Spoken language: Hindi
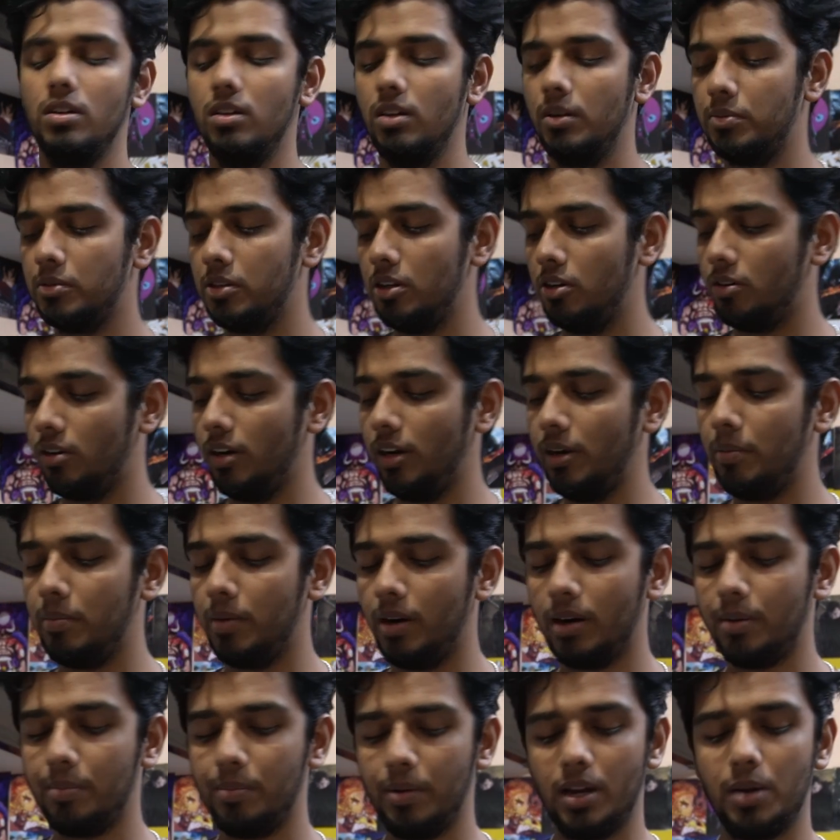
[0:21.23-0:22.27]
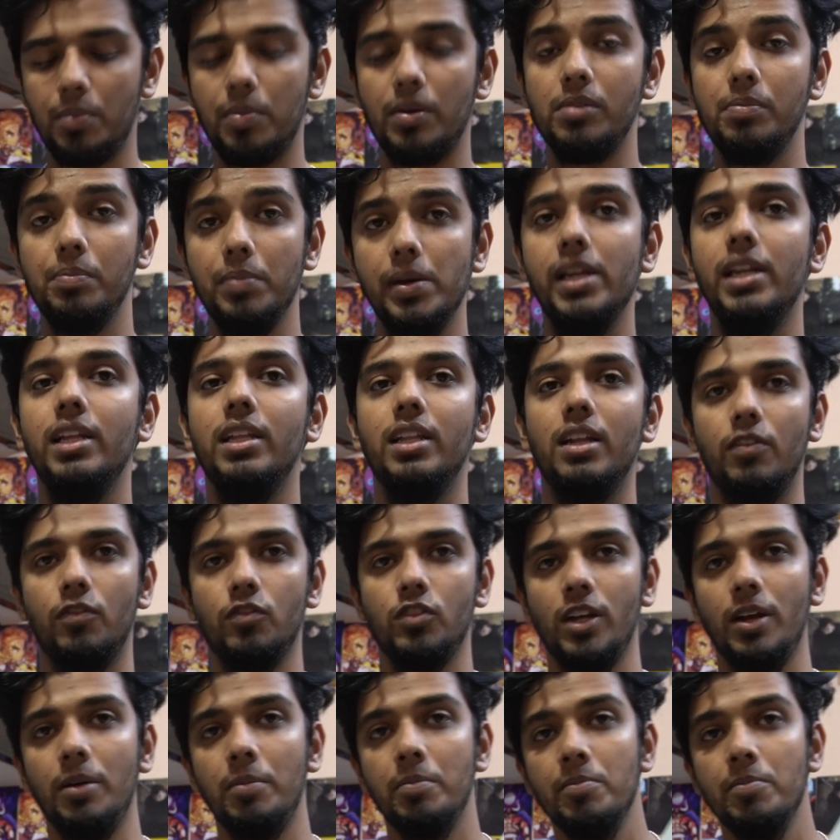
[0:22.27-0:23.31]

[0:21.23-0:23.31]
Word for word: एब्सोल्युटली बट मेरे पास मेरी तरफ से